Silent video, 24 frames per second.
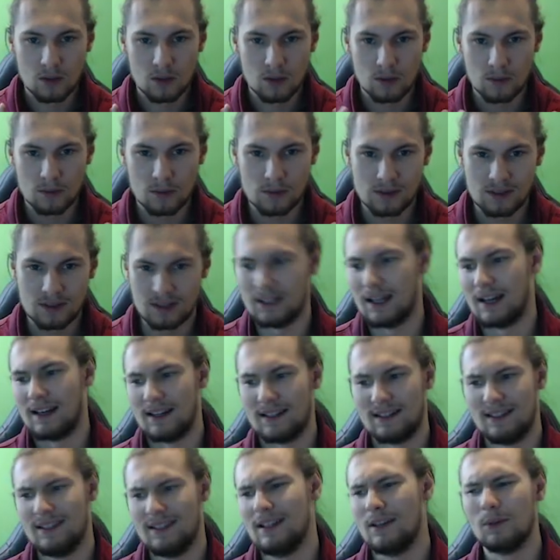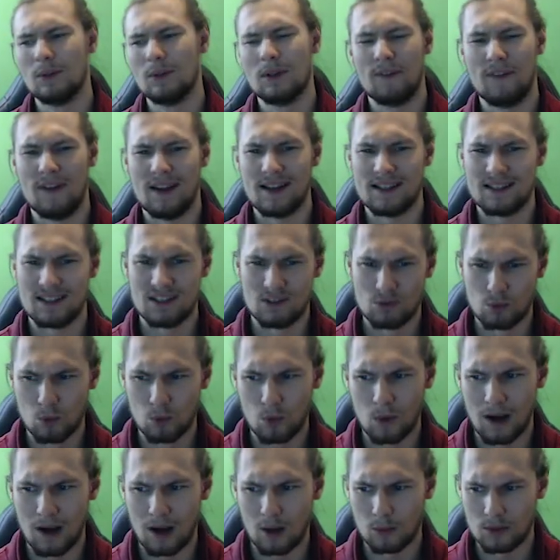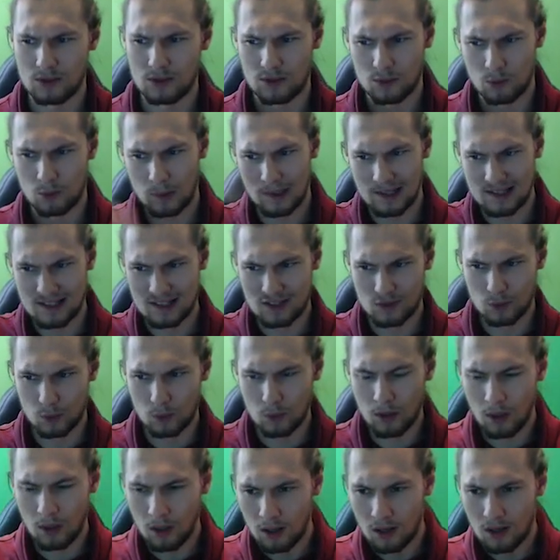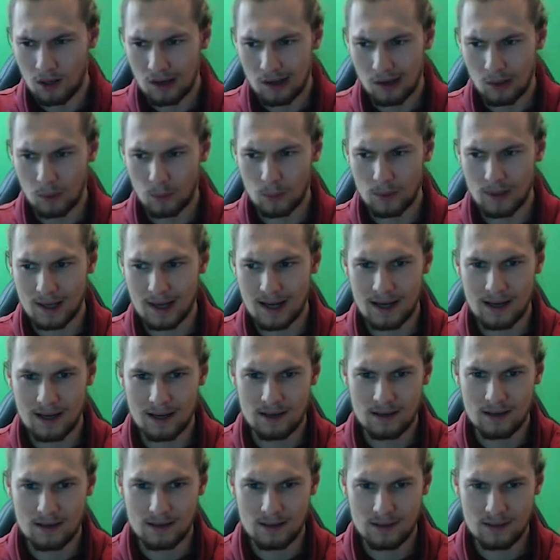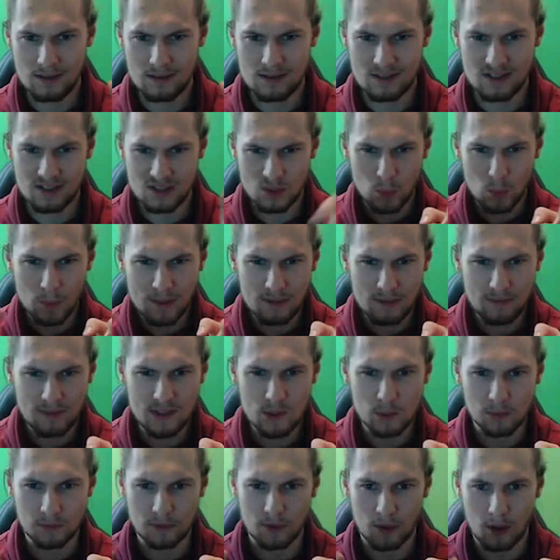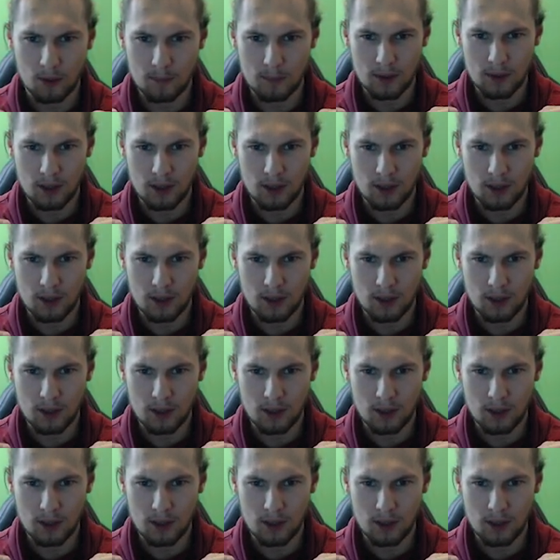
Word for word: Und ja, das sieht dann ungefähr so aus. Oder so oder so in Videoform.